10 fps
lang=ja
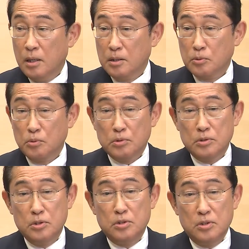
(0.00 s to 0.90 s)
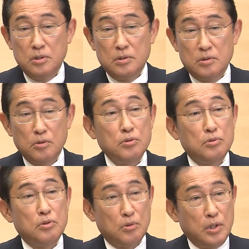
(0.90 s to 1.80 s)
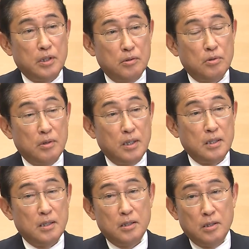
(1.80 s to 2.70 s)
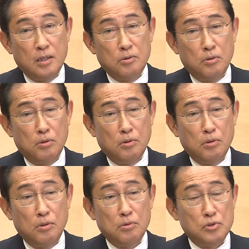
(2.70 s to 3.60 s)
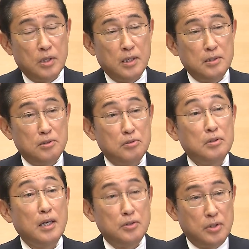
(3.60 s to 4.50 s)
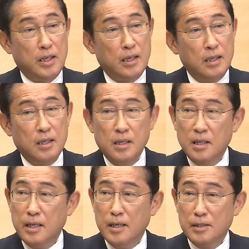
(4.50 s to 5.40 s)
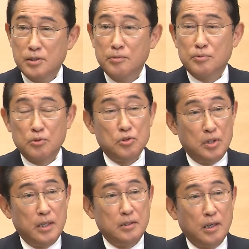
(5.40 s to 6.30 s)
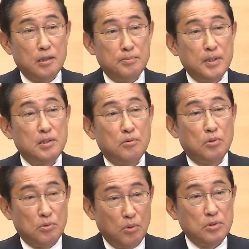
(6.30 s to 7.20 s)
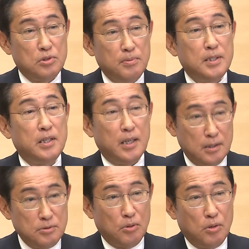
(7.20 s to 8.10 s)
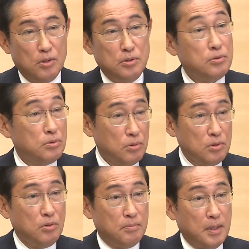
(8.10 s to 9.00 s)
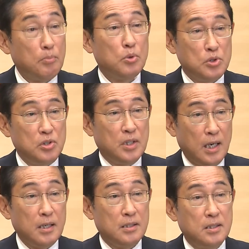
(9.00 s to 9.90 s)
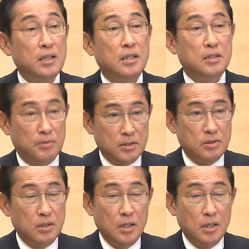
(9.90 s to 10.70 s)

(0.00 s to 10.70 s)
あの地震というより、これはあのこうした現実に対して、え政府としてやるべきことをすべてやるということを、まあ、申し上げています。